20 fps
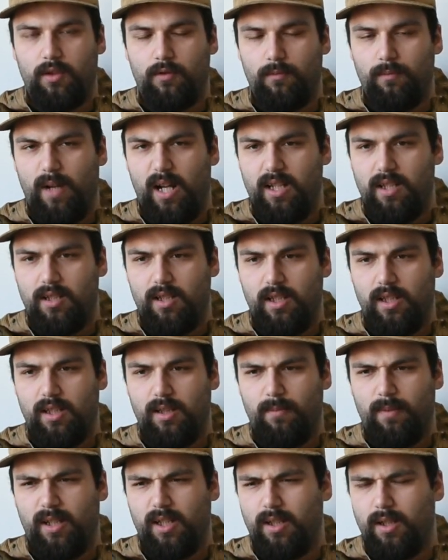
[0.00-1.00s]
Also meistens liegen
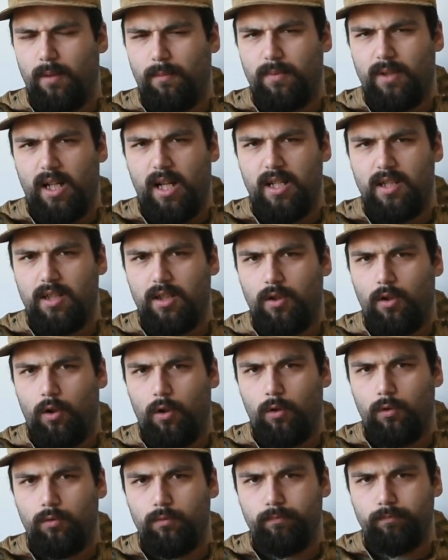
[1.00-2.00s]
die bei, ich glaube, 30
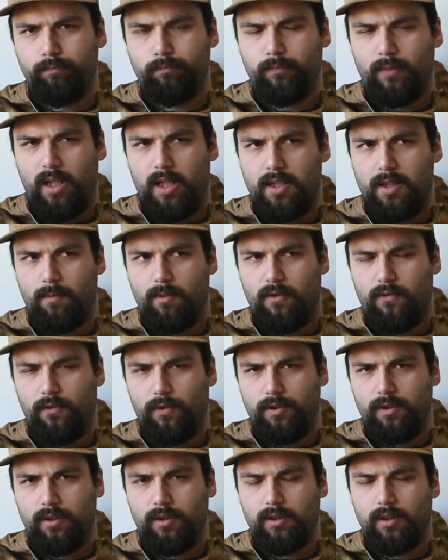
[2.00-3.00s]
Euro, 30 bis
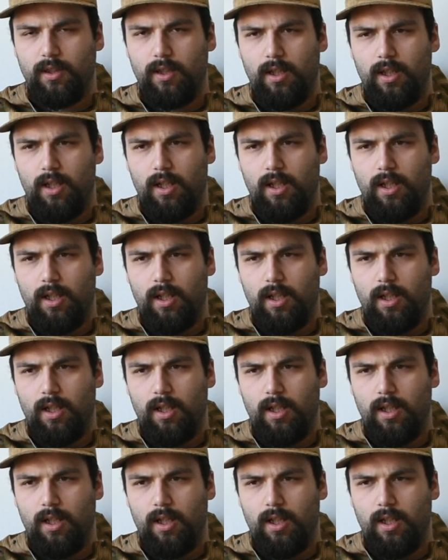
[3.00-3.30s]
40.